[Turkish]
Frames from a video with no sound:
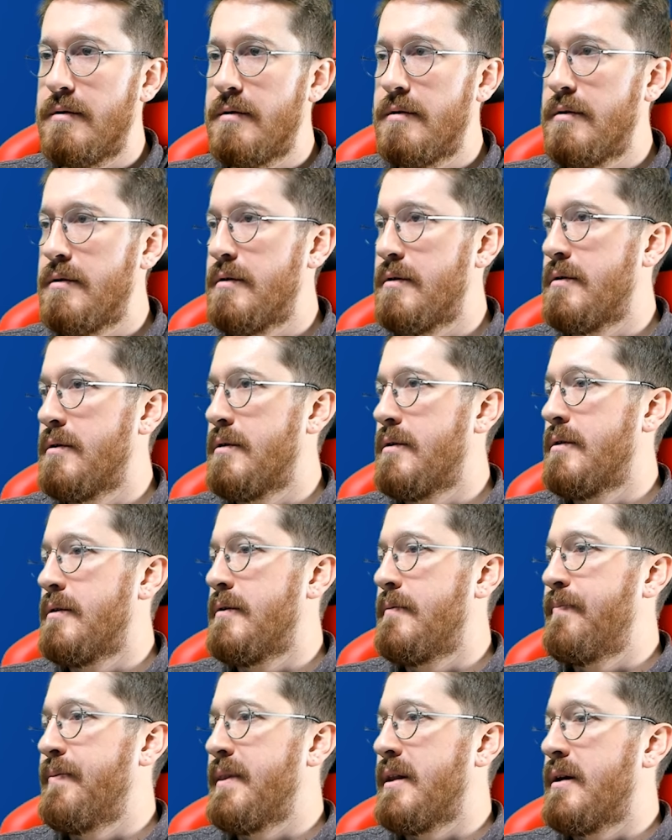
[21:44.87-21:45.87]
mı ya?
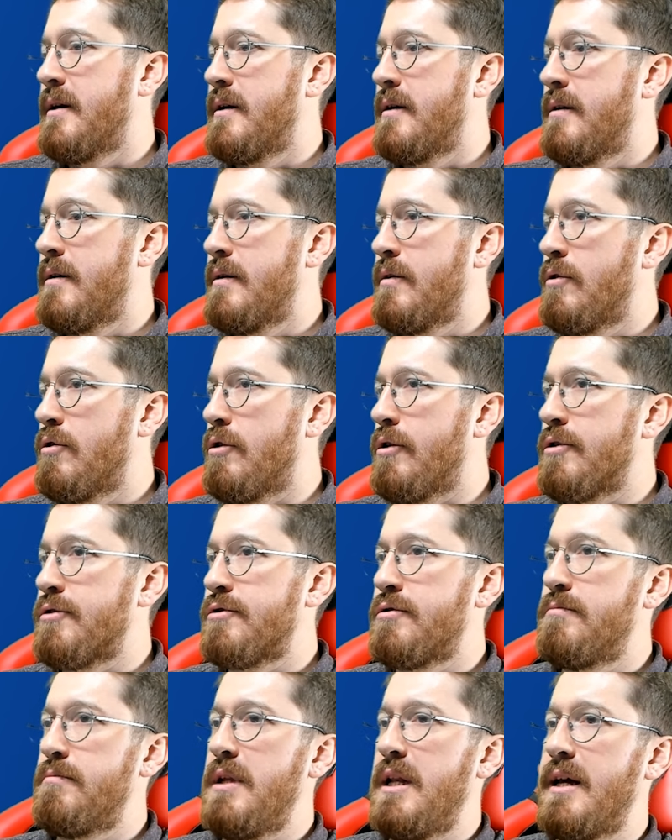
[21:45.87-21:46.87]

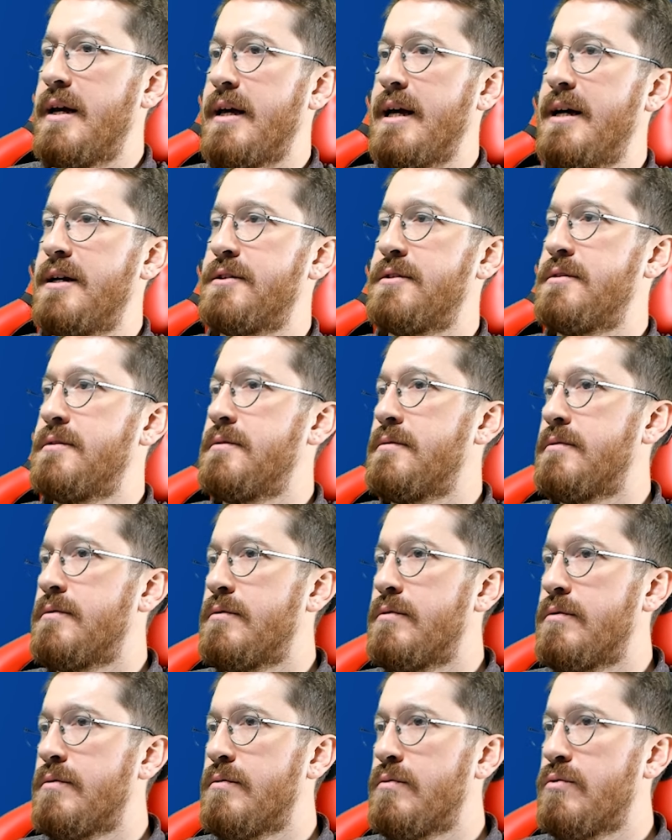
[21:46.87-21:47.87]
Olsun bilen gelsin.
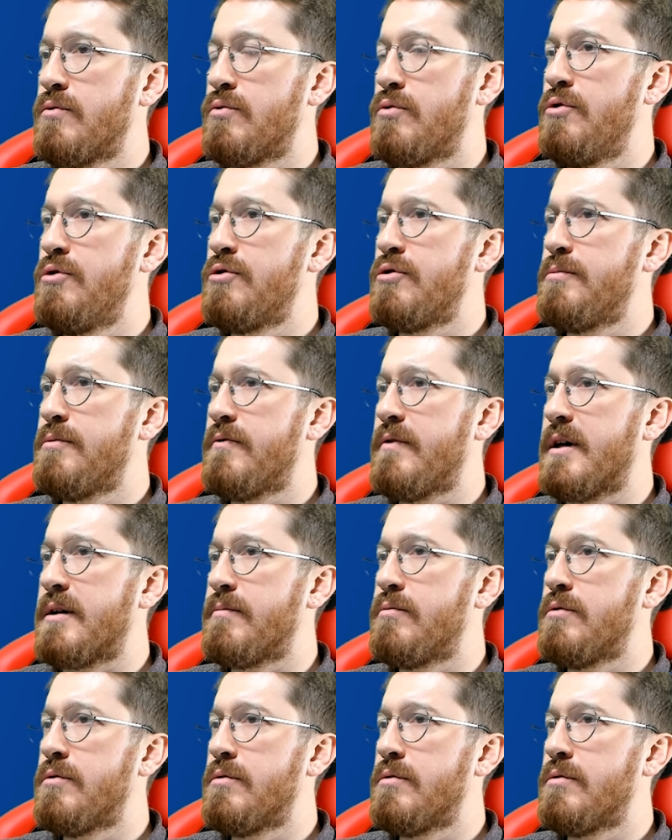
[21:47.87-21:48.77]
Duyuru mu var